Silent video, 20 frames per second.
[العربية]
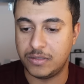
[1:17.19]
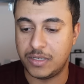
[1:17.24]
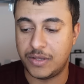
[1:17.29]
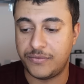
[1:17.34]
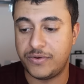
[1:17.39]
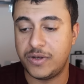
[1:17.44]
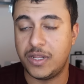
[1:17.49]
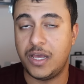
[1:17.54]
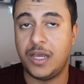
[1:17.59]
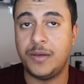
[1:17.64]

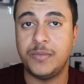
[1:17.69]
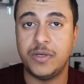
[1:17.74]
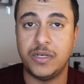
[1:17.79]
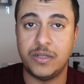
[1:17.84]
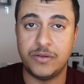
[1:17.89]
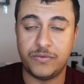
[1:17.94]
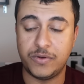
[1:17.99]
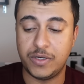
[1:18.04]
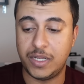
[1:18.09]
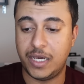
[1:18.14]
الافلام
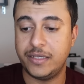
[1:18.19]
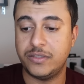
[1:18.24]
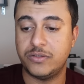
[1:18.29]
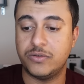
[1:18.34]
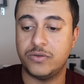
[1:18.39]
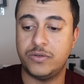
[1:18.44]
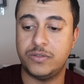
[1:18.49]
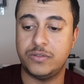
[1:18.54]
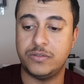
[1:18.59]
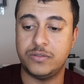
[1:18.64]
اللي في
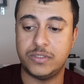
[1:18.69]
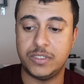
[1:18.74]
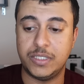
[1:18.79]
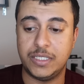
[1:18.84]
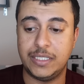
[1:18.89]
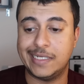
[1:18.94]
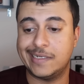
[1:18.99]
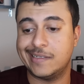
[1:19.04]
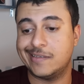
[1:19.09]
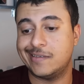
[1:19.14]
الايتونز
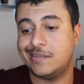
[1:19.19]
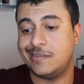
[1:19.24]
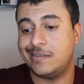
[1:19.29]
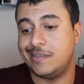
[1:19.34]
تقدر